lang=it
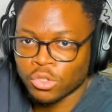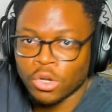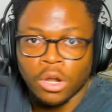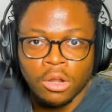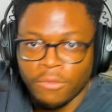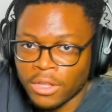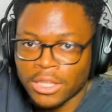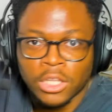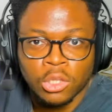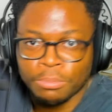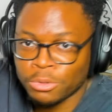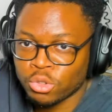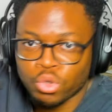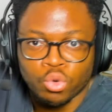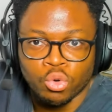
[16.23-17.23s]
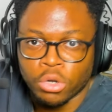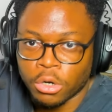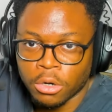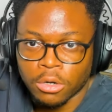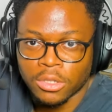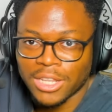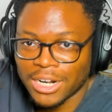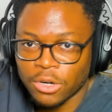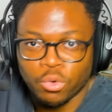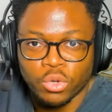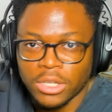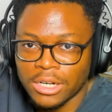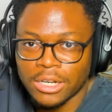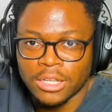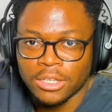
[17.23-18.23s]
sono diventato più scuro.
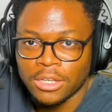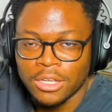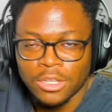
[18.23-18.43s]
Tranquilli,